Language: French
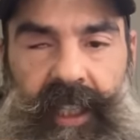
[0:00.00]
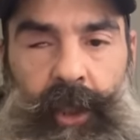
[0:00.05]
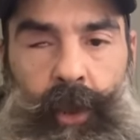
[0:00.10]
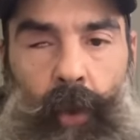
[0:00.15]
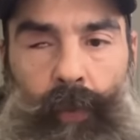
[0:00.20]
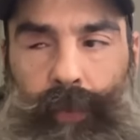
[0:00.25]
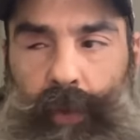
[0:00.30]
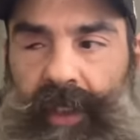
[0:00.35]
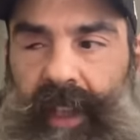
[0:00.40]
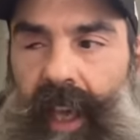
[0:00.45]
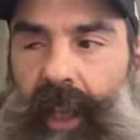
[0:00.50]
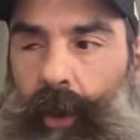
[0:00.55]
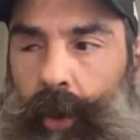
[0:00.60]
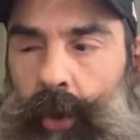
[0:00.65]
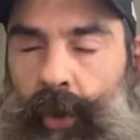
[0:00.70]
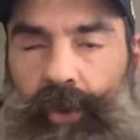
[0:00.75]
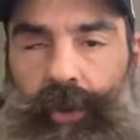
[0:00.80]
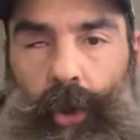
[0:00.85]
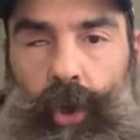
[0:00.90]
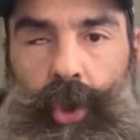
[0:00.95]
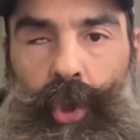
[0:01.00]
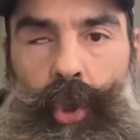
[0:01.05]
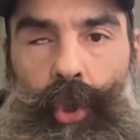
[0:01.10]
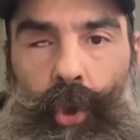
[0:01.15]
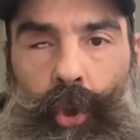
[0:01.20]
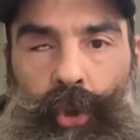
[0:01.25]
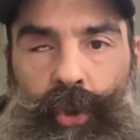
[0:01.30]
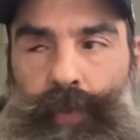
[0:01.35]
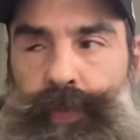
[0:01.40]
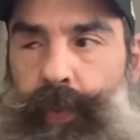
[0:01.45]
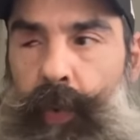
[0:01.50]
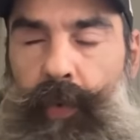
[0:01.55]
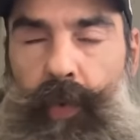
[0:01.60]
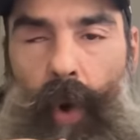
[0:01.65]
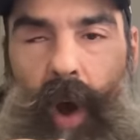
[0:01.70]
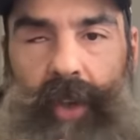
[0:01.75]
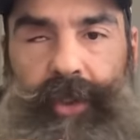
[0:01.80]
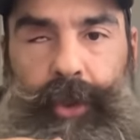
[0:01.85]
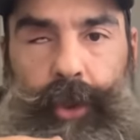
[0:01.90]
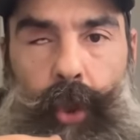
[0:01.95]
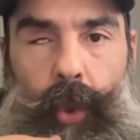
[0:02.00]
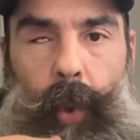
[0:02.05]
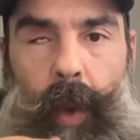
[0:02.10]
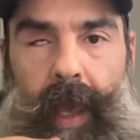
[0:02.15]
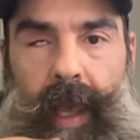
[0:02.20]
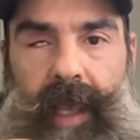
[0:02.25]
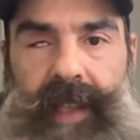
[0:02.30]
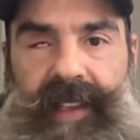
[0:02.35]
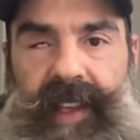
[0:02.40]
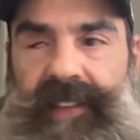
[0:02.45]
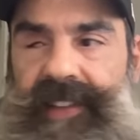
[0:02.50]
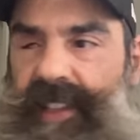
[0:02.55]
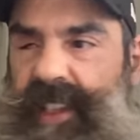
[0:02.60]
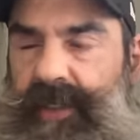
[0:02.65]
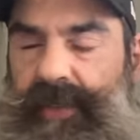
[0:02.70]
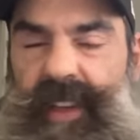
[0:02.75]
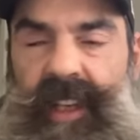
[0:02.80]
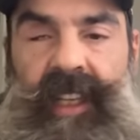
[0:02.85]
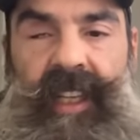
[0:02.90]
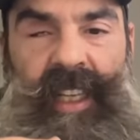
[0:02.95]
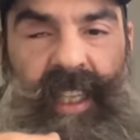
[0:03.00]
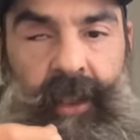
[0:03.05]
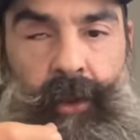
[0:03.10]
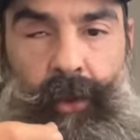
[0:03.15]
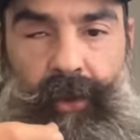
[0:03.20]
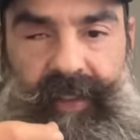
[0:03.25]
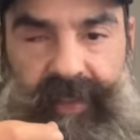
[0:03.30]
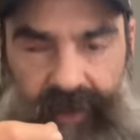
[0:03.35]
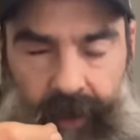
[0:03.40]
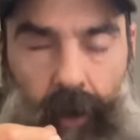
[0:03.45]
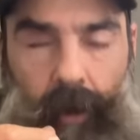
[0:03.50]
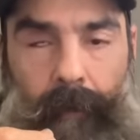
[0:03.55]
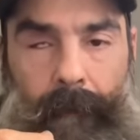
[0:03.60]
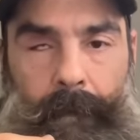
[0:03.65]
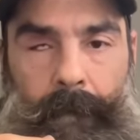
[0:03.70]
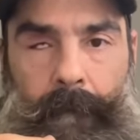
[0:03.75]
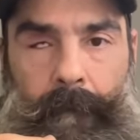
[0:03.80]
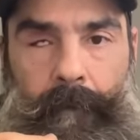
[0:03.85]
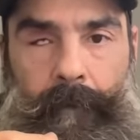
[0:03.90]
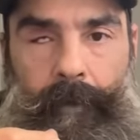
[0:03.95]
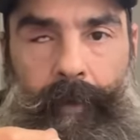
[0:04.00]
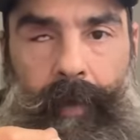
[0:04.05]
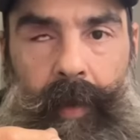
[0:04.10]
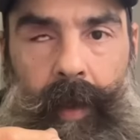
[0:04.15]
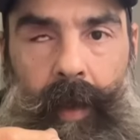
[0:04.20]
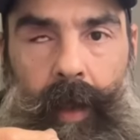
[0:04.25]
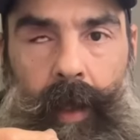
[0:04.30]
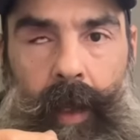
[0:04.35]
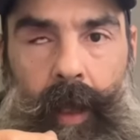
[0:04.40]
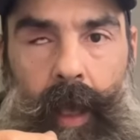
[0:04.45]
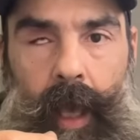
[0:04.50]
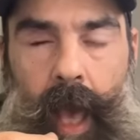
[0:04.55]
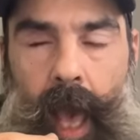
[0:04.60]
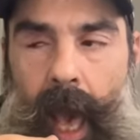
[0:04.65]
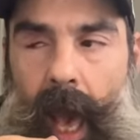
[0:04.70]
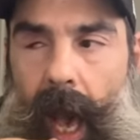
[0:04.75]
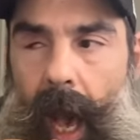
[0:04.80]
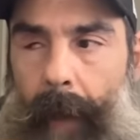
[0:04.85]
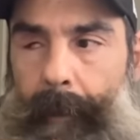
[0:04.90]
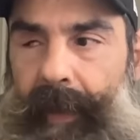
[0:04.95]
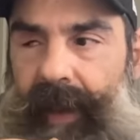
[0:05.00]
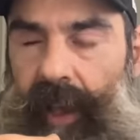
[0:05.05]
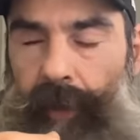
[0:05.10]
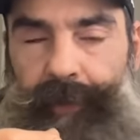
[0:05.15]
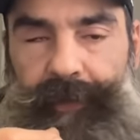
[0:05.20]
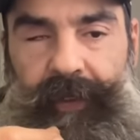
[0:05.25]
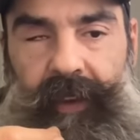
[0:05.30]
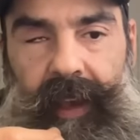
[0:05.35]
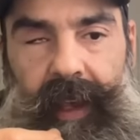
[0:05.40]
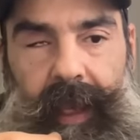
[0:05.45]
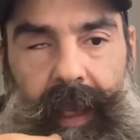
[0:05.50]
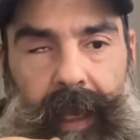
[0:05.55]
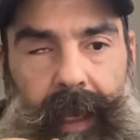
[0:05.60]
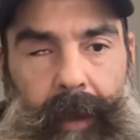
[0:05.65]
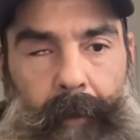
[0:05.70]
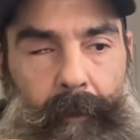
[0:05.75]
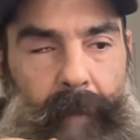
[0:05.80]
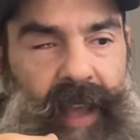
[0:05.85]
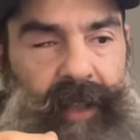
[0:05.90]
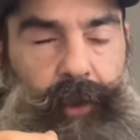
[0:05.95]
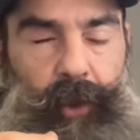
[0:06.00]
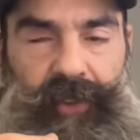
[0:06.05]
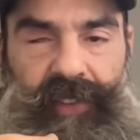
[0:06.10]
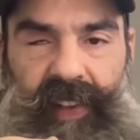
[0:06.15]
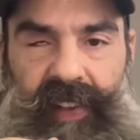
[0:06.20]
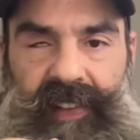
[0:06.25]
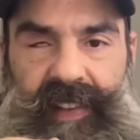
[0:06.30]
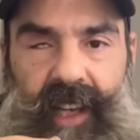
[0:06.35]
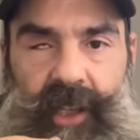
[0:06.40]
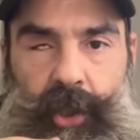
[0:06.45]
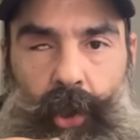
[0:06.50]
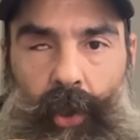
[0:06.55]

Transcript: qui ne voudraient qu'une seule chose, pouvoir tuer des civils innocents, a préféré mettre ses